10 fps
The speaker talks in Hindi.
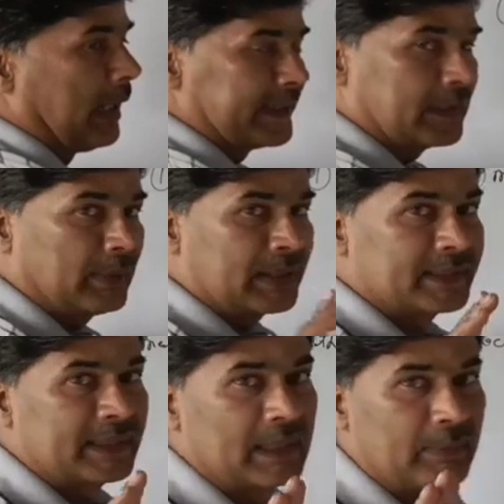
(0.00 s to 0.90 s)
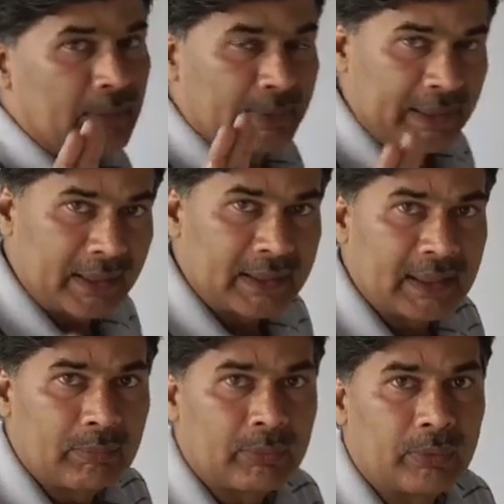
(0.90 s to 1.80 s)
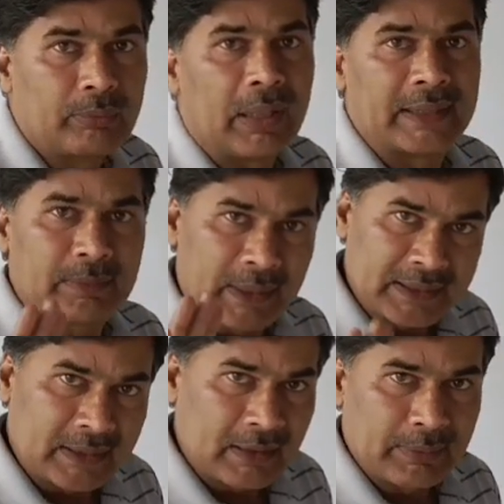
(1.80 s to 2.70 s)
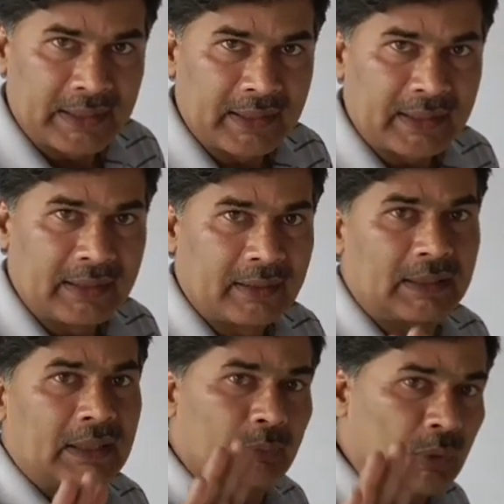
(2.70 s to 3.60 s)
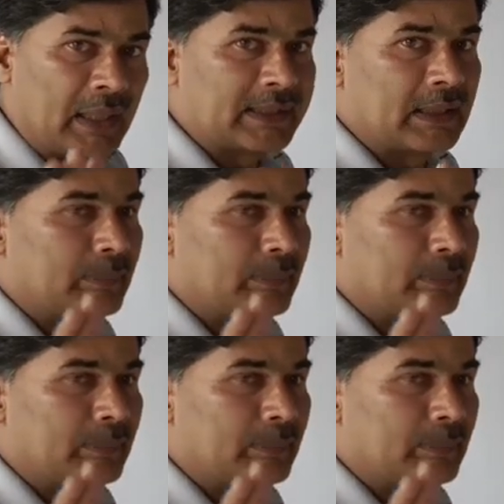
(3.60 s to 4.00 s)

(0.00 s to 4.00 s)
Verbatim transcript: भाज्य भाज्य संख्या मैंने बता रखी है आपको भाज्य भाज्य संख्या बता रखी ना वहाँ